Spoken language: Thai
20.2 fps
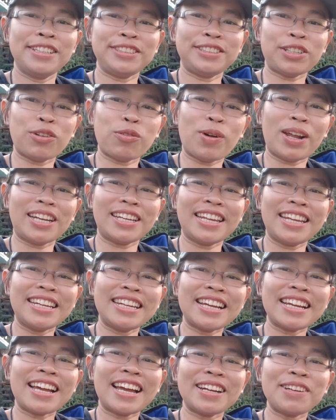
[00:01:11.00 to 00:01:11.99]
สวัสดี
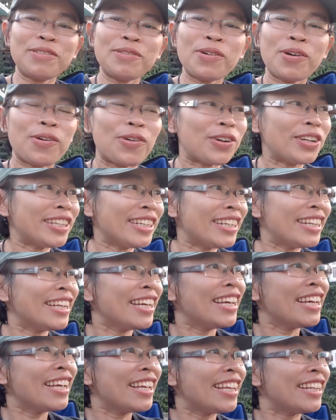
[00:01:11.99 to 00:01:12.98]
นะคะทุกคน
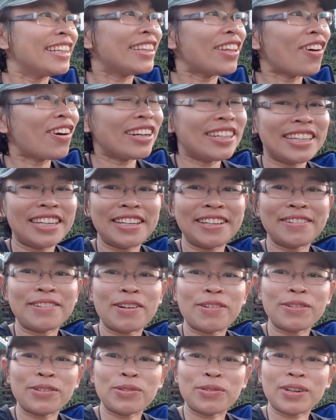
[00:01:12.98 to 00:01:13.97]
ตอนนี้เรา
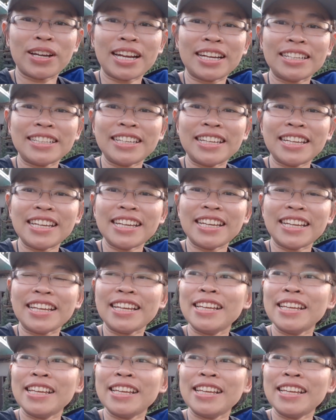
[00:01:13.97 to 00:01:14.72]
อยู่กันที่